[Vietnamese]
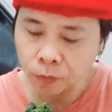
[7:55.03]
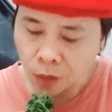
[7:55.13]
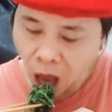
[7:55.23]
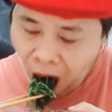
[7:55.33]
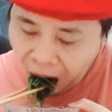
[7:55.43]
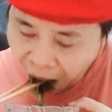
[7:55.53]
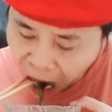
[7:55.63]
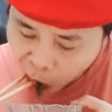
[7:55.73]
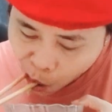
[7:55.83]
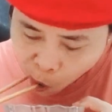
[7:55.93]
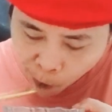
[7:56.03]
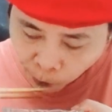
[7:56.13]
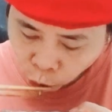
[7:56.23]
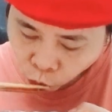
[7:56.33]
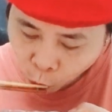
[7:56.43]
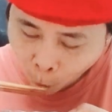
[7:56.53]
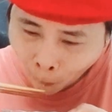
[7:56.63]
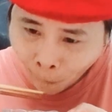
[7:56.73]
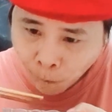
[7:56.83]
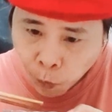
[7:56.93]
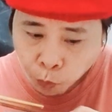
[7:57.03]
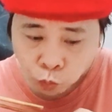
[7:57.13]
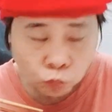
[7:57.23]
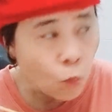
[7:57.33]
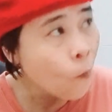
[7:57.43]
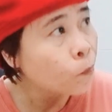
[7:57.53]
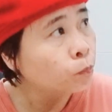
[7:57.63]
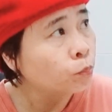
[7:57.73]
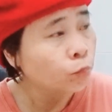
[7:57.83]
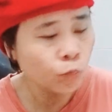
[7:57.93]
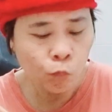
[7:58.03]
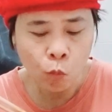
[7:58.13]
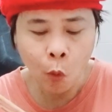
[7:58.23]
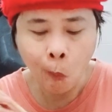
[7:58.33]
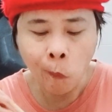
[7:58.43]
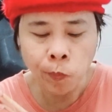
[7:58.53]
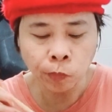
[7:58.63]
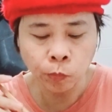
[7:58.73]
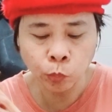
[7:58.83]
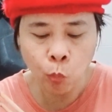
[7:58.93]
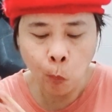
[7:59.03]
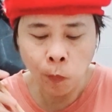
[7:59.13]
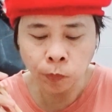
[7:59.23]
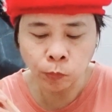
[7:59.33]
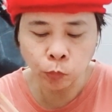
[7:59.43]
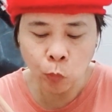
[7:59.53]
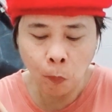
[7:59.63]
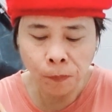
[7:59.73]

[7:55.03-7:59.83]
Cấp, bổ sung, hủy bỏ thị thực cấp thu hồi hủy bỏ giấy miễn